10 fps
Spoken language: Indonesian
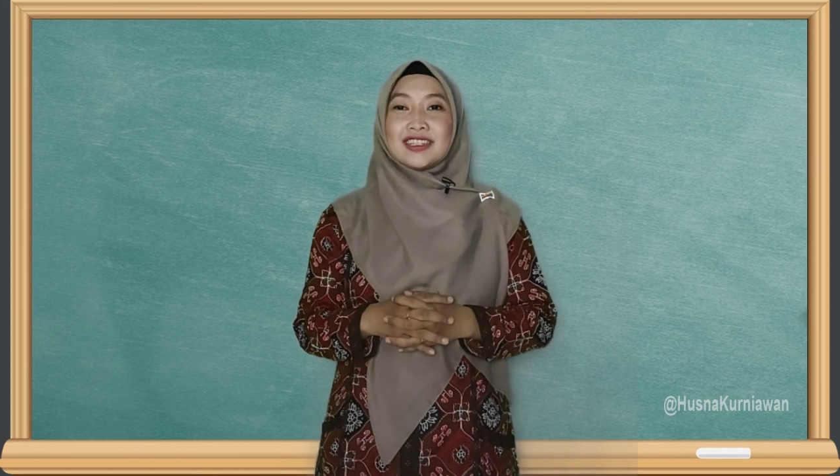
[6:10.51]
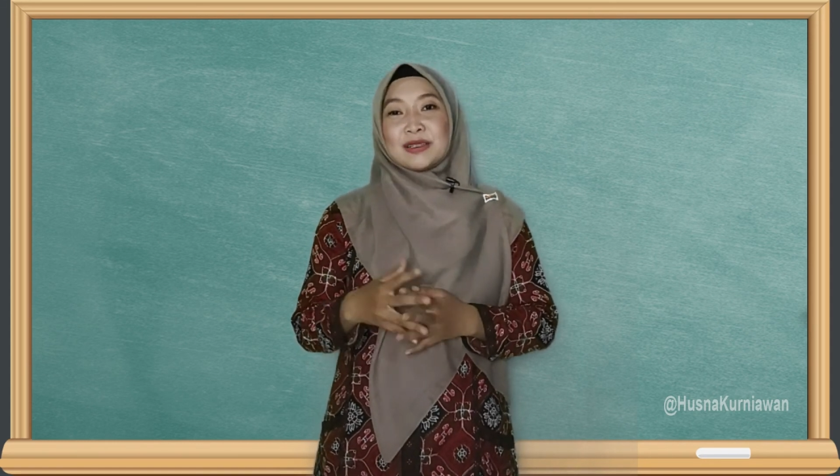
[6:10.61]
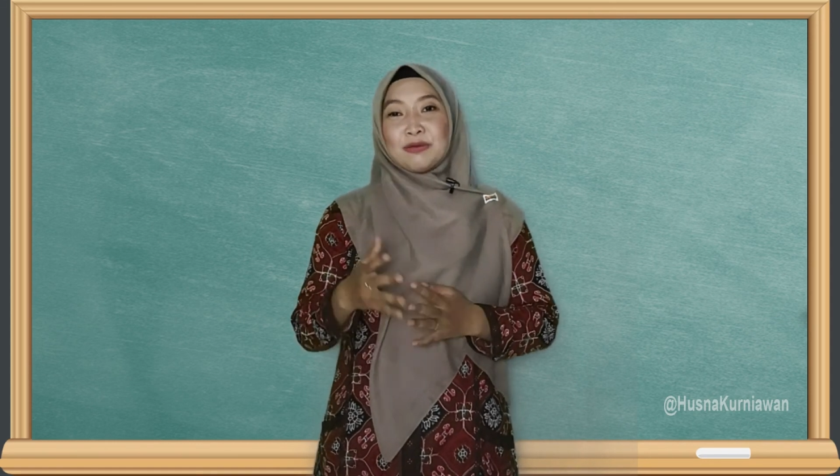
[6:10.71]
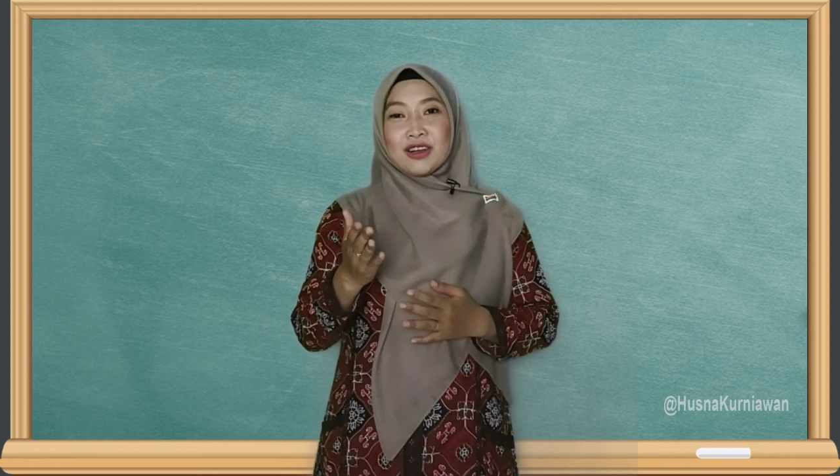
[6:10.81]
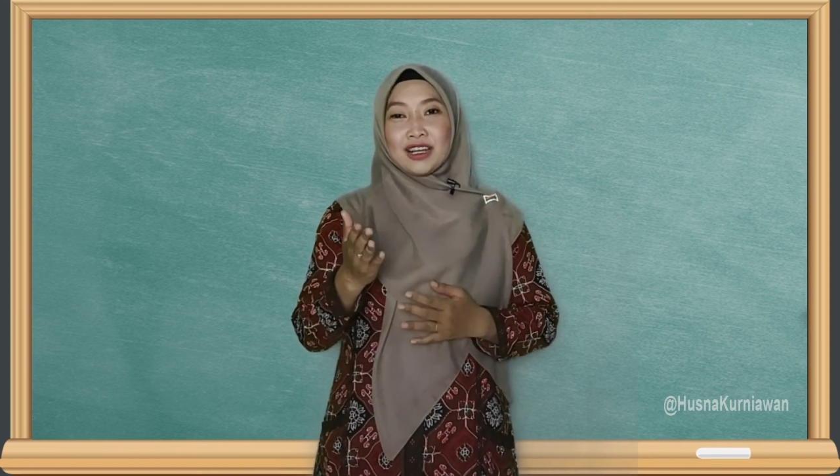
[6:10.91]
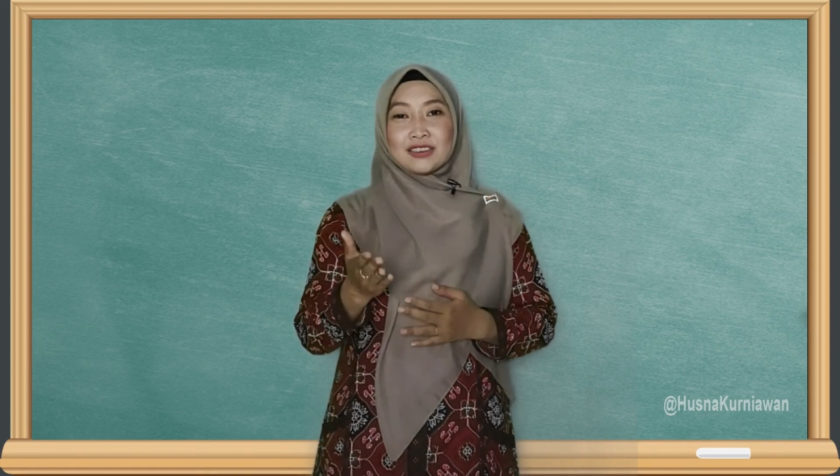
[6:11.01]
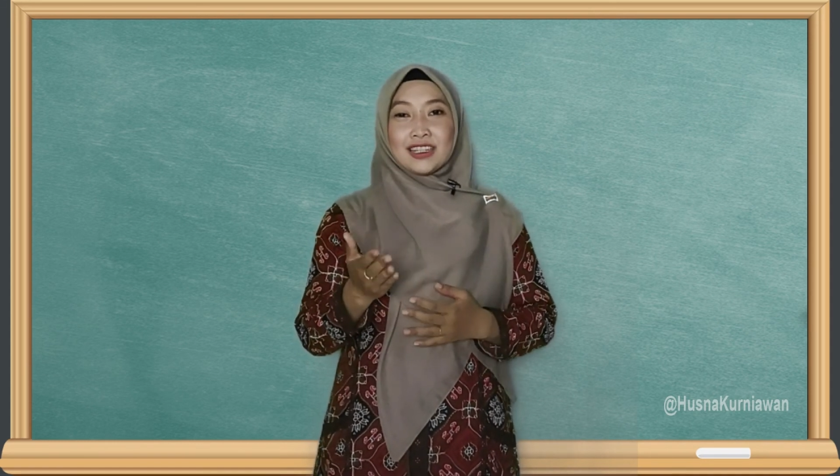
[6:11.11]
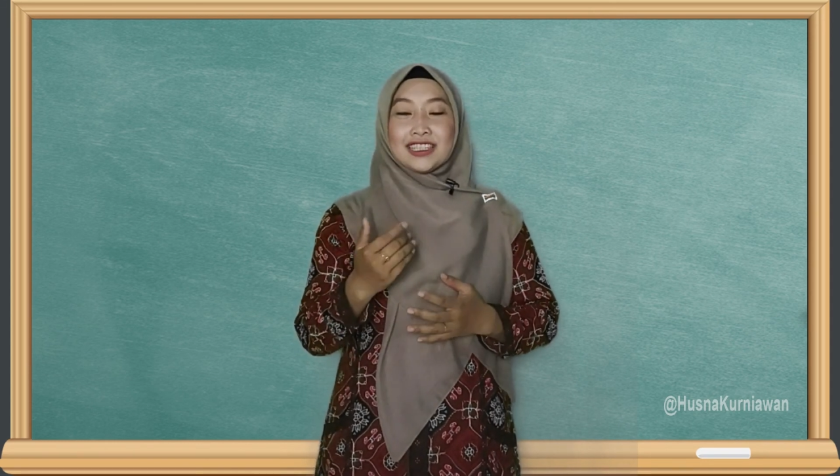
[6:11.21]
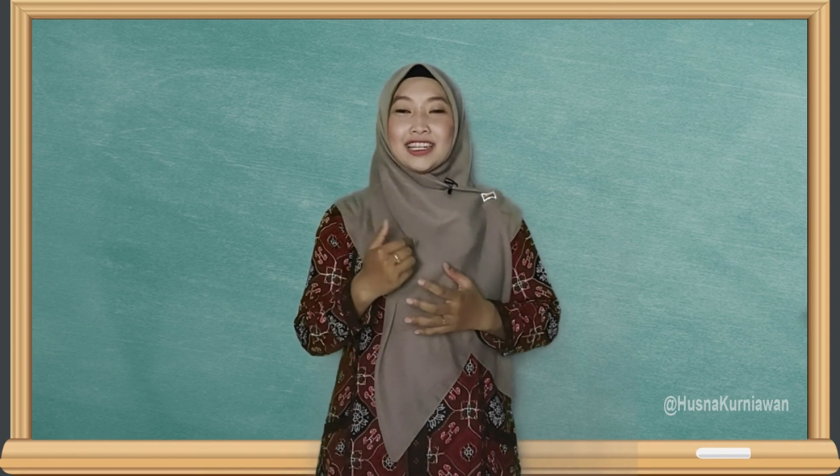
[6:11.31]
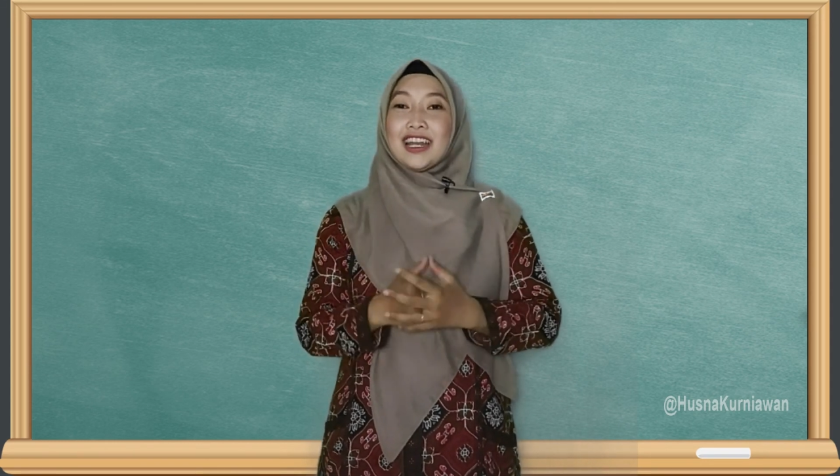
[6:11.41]
Semoga
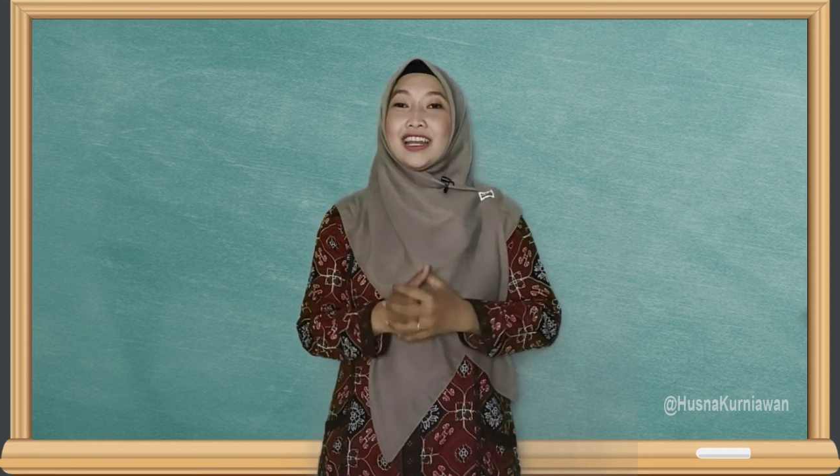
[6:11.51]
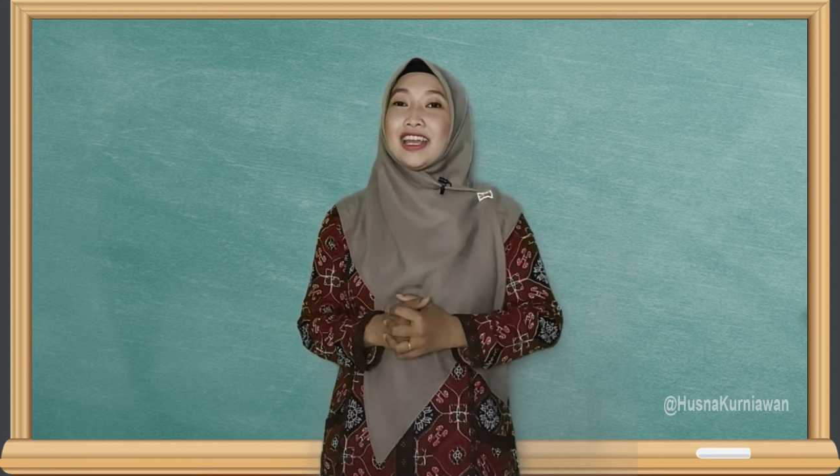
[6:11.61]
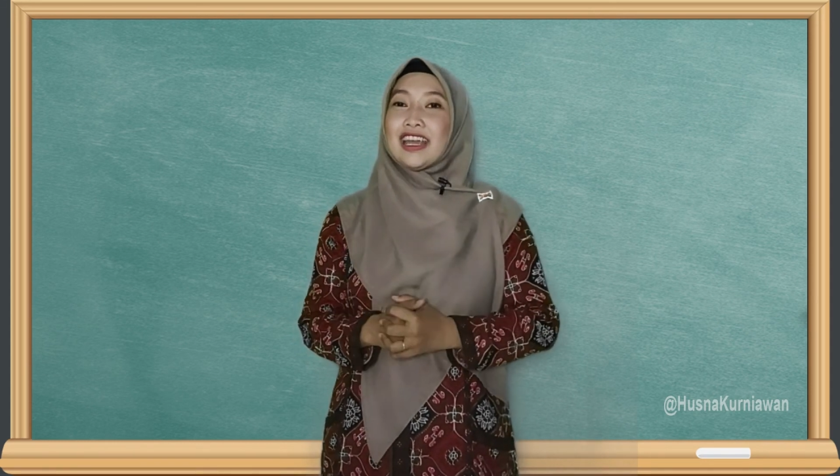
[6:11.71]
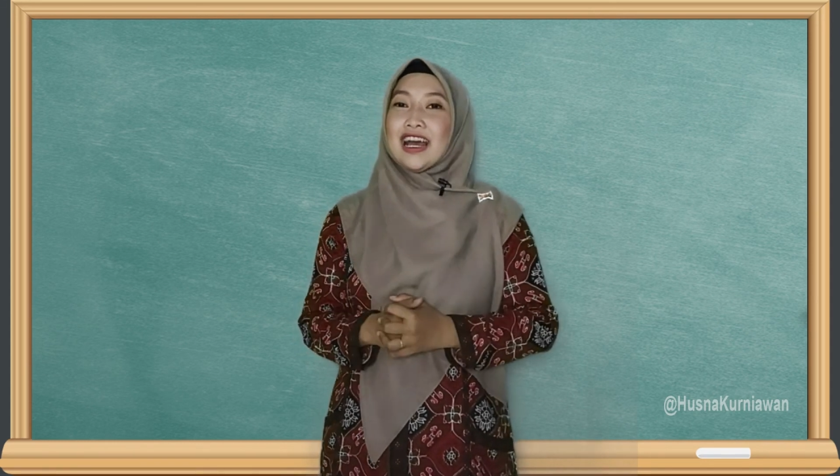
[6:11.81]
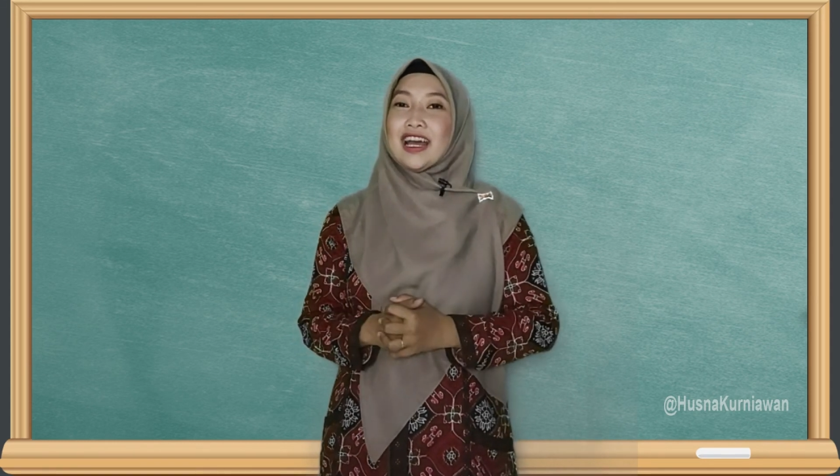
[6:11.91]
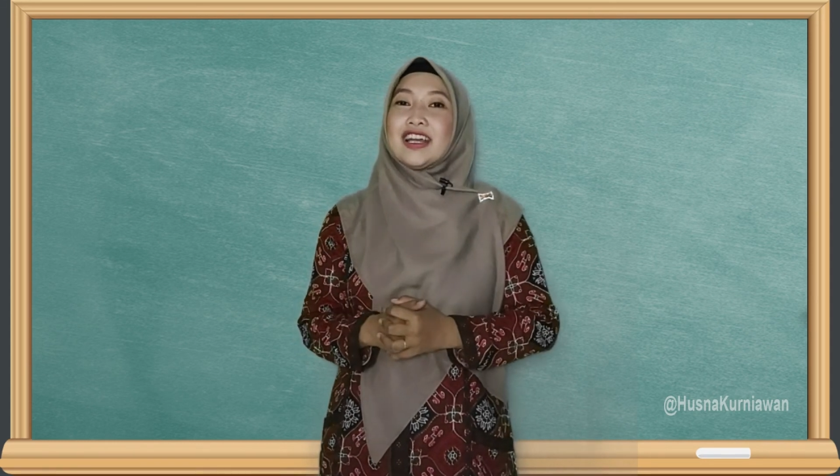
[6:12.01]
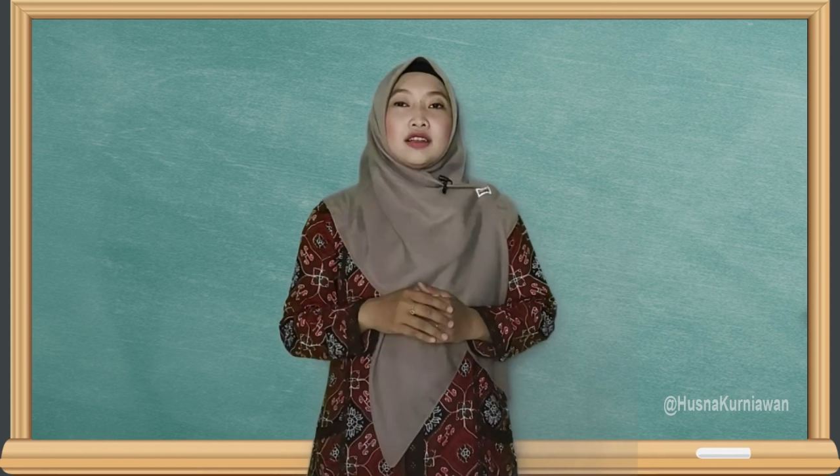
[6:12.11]
sudah tidak ada ya.